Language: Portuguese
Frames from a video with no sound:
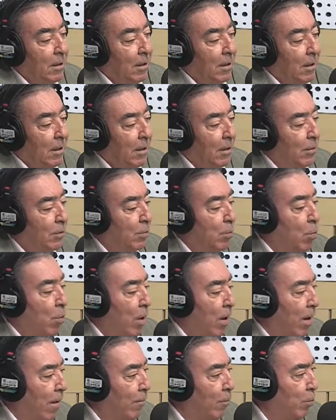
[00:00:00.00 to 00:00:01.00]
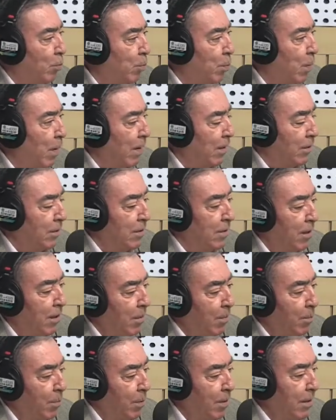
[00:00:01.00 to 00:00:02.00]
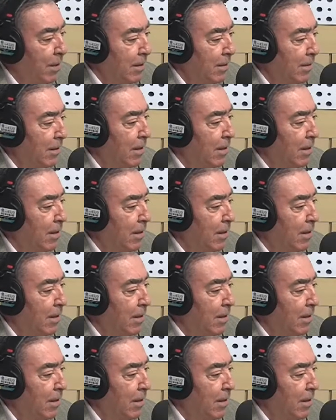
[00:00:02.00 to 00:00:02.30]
Eles moravam, os pais em Campinas,